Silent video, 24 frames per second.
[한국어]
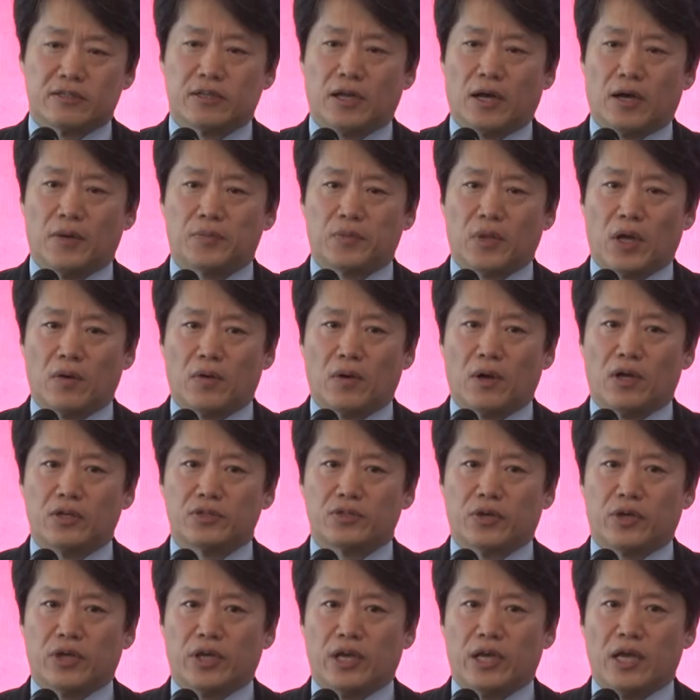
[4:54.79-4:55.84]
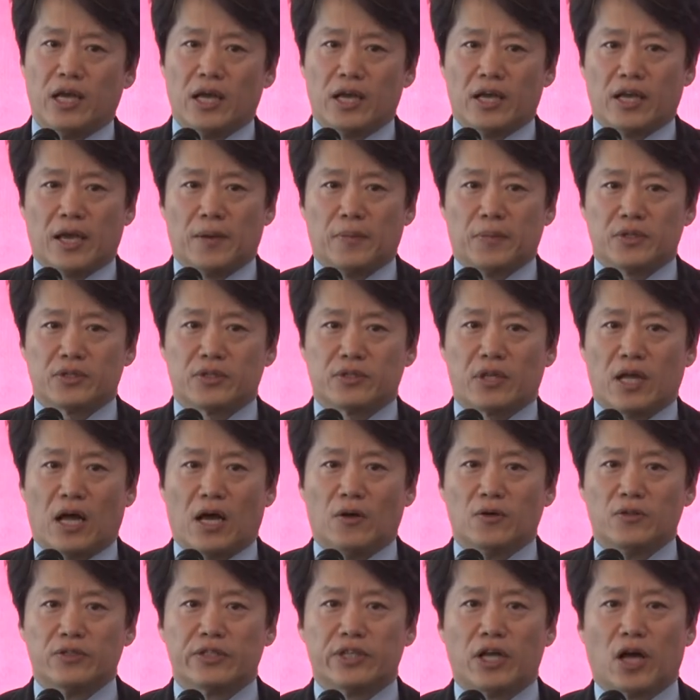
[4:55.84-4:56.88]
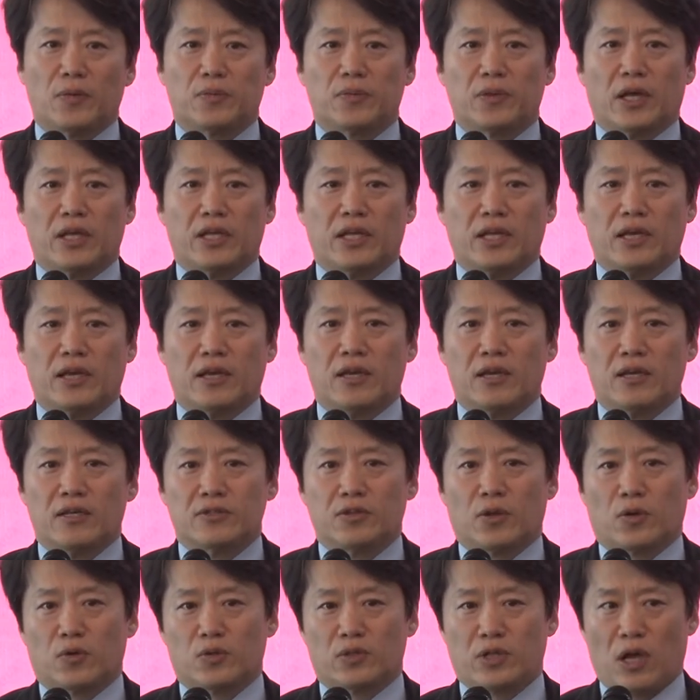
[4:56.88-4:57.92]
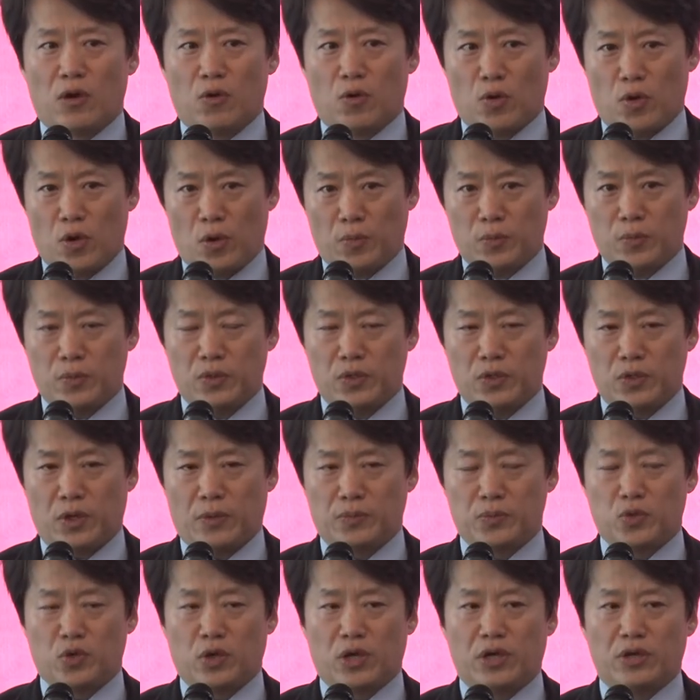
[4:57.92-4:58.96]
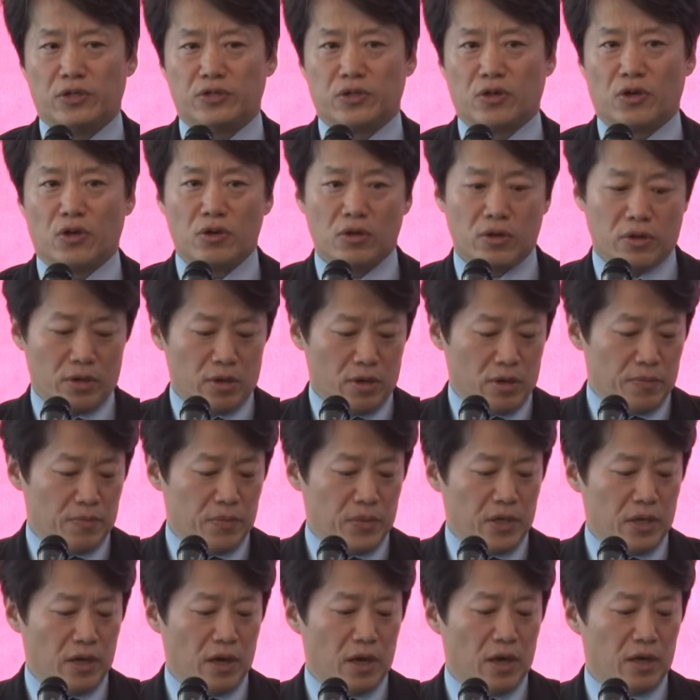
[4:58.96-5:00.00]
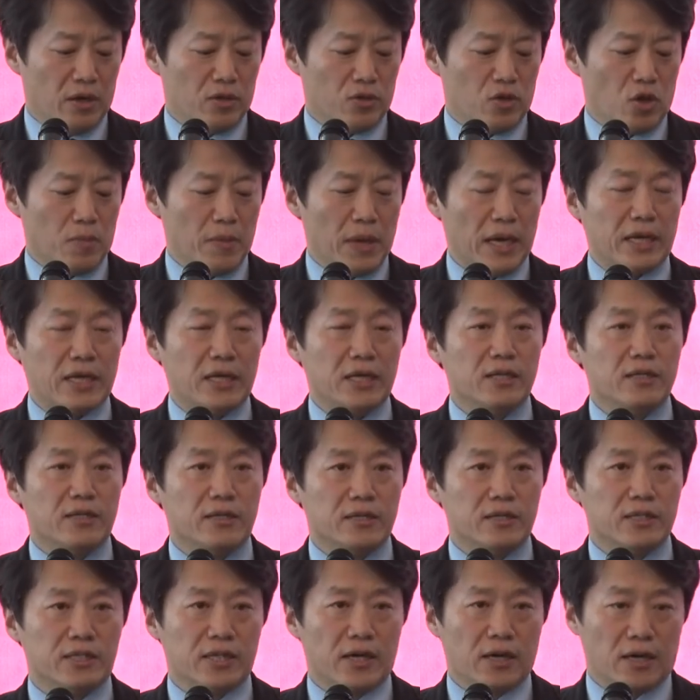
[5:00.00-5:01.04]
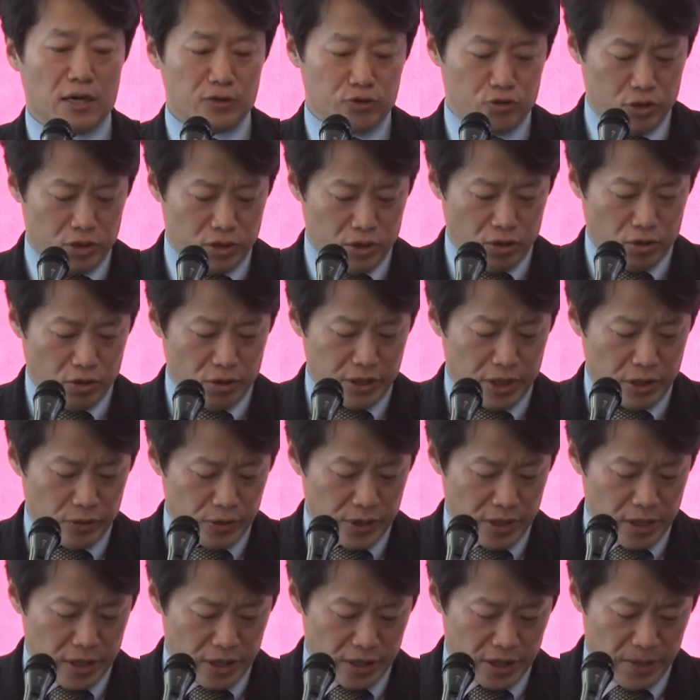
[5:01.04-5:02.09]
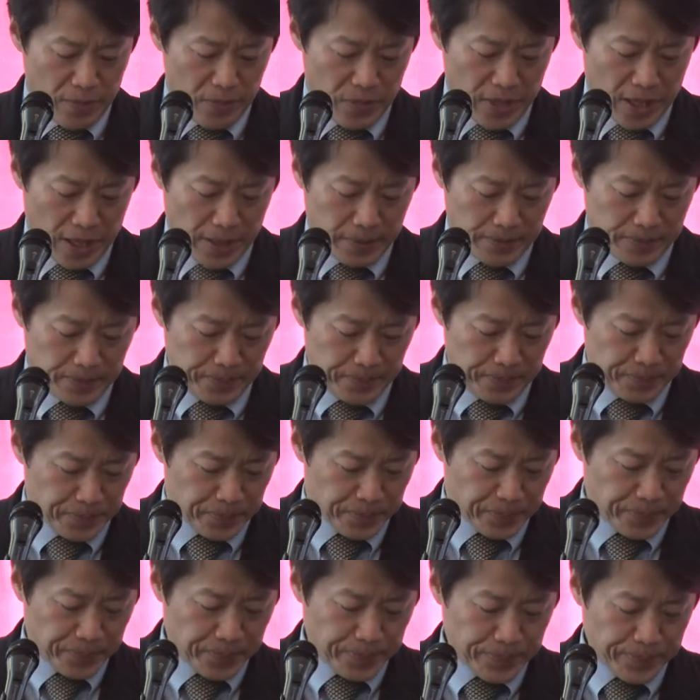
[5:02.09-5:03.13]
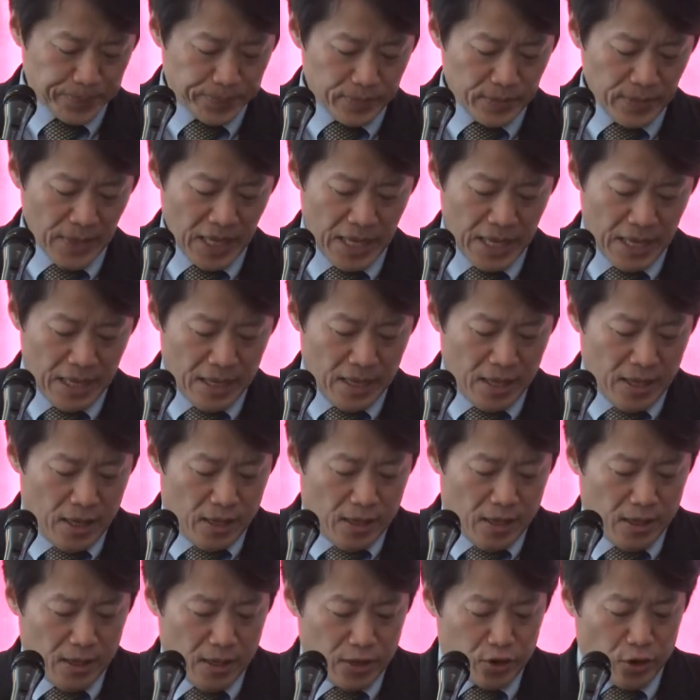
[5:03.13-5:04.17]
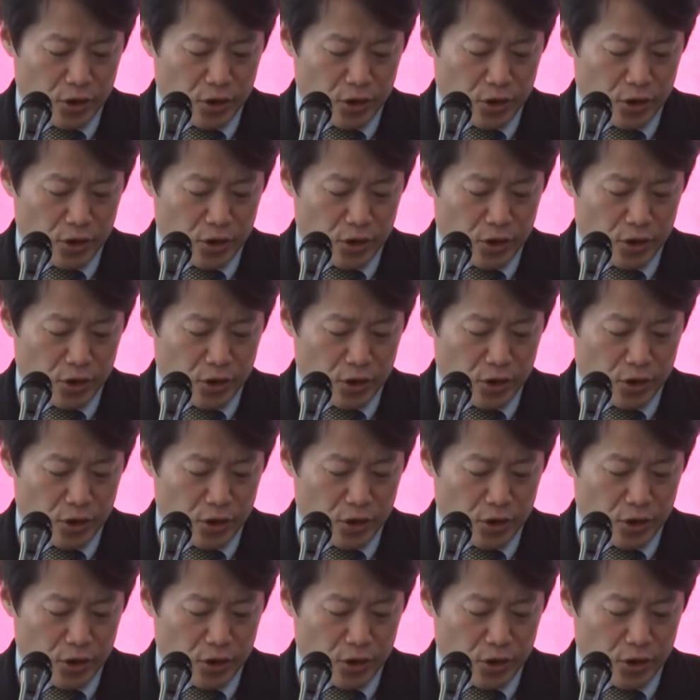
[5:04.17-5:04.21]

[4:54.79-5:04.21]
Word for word: 사업단과 저희 캠퍼스 타운 사업단이 서로 상호 협조하여서 미래에는 더 많은 일들을 진행할 수 있을 것이라고 생각이 됩니다. 어,